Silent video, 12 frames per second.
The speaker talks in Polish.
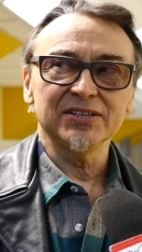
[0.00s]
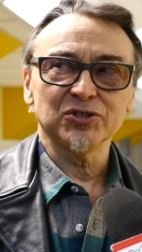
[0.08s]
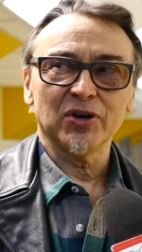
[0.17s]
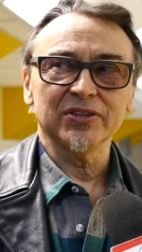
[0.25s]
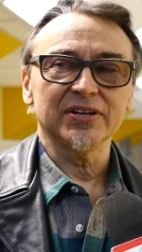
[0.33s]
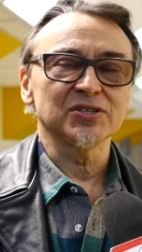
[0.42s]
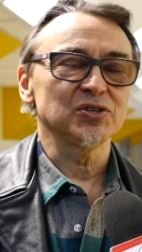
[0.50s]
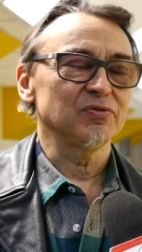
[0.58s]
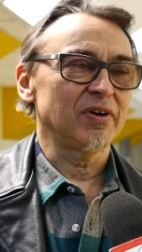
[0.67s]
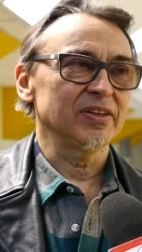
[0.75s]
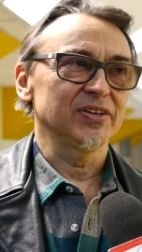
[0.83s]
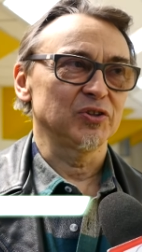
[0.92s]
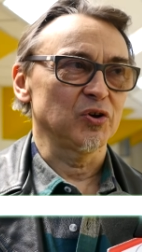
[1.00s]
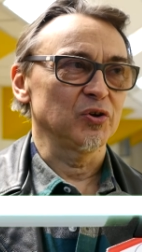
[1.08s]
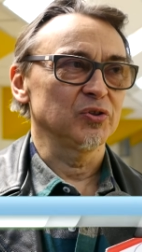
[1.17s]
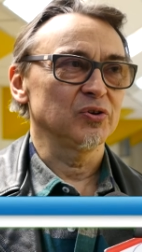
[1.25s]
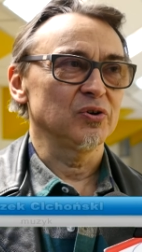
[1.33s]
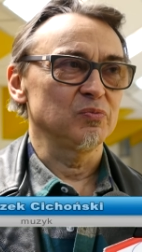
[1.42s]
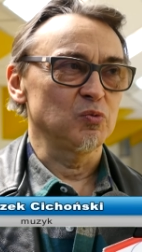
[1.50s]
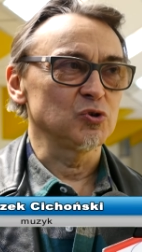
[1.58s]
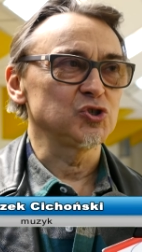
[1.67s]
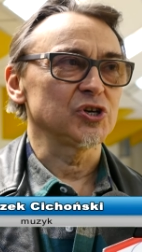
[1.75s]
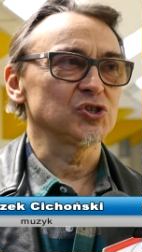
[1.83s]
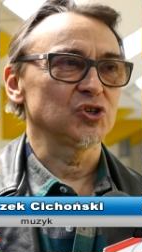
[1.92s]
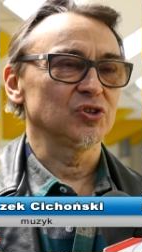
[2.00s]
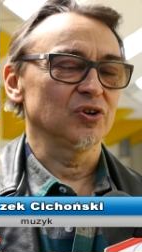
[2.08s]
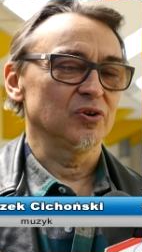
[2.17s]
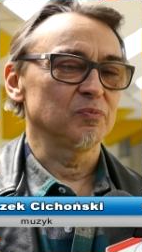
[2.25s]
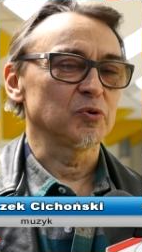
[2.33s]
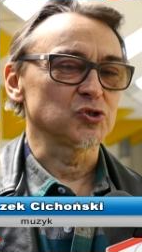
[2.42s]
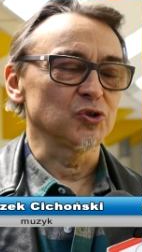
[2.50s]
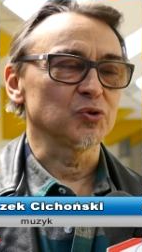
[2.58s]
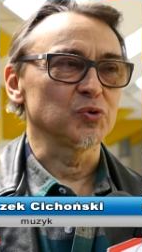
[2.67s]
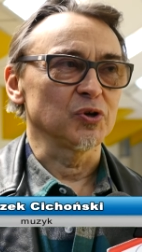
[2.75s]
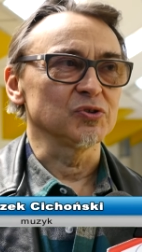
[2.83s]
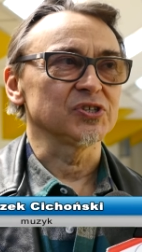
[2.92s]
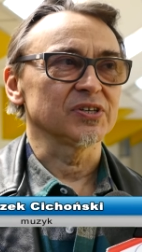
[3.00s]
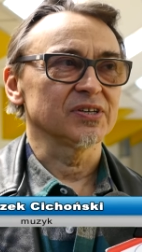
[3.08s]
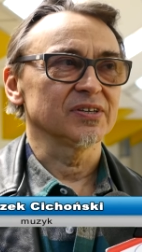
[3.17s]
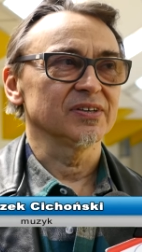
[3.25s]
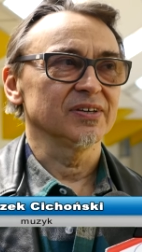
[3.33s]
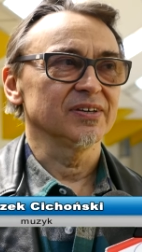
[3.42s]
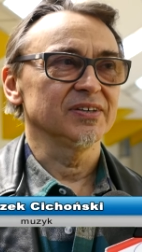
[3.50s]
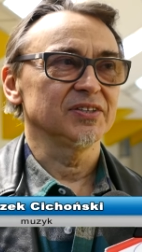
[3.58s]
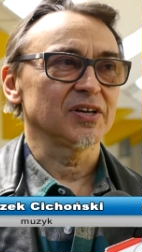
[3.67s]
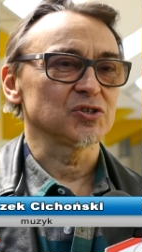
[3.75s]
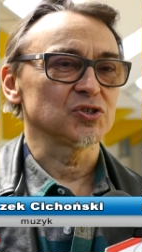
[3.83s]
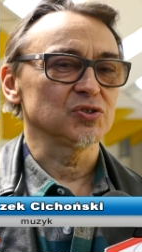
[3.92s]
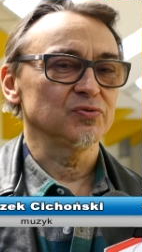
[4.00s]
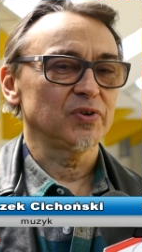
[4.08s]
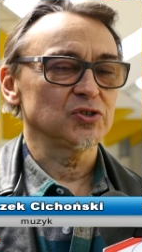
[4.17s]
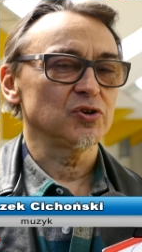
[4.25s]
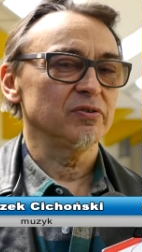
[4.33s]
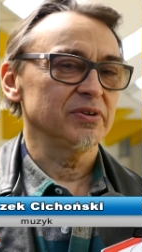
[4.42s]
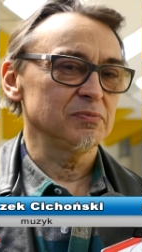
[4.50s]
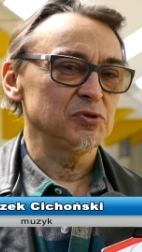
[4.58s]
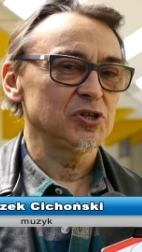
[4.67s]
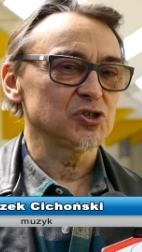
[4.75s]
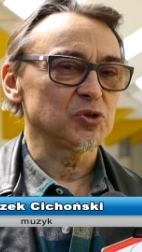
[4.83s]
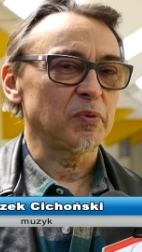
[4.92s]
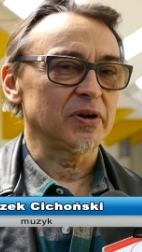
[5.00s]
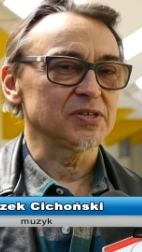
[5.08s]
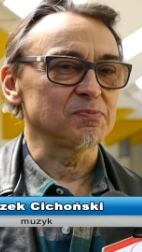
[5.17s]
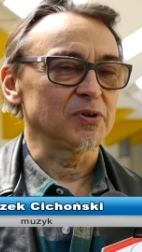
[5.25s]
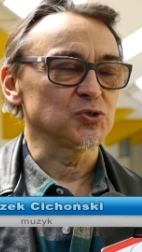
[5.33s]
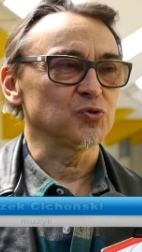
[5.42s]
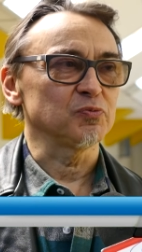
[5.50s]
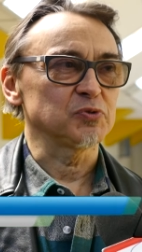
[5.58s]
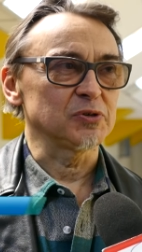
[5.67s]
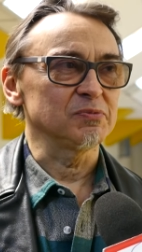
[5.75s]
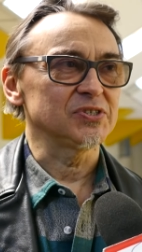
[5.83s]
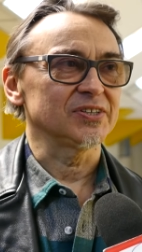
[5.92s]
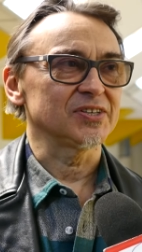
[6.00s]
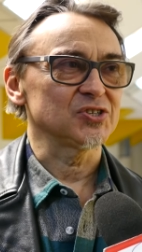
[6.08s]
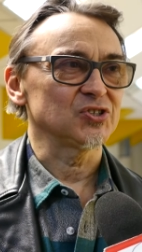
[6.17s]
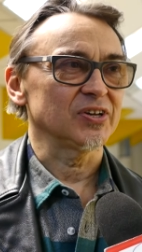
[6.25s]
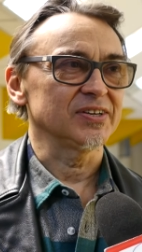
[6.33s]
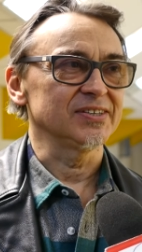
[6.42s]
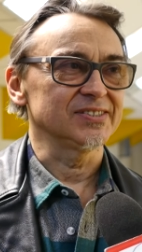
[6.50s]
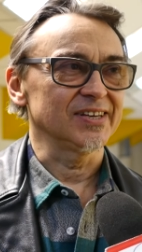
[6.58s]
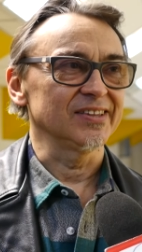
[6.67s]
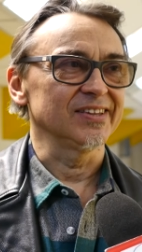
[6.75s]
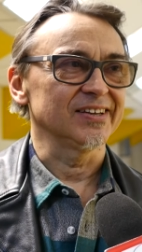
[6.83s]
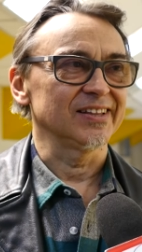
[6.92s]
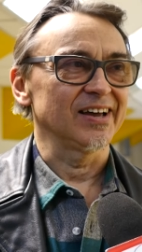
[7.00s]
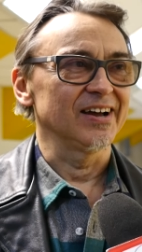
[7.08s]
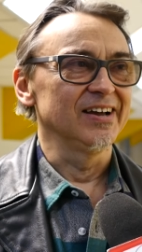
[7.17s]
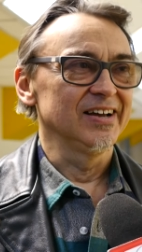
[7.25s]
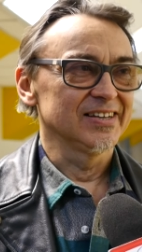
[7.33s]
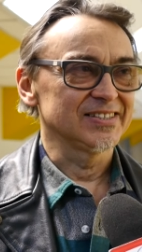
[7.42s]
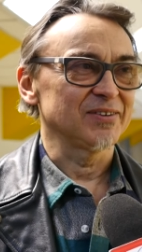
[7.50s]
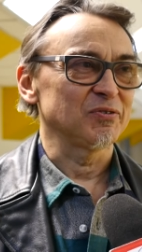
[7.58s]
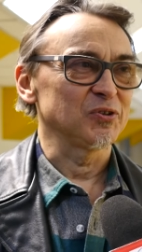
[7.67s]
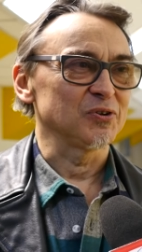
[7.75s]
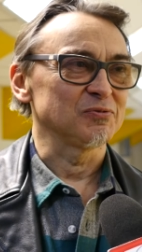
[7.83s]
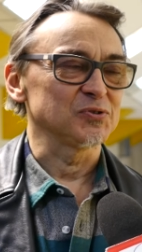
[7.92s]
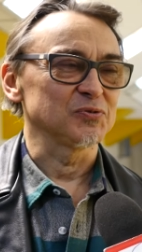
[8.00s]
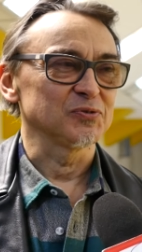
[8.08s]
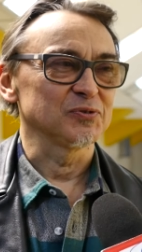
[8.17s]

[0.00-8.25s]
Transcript: jest to adresowane do, do młodzieży, do początkujących y, gitarzystów, aczkolwiek myślę, że parę smaczków przemycę też takich cennych dla zawodowców.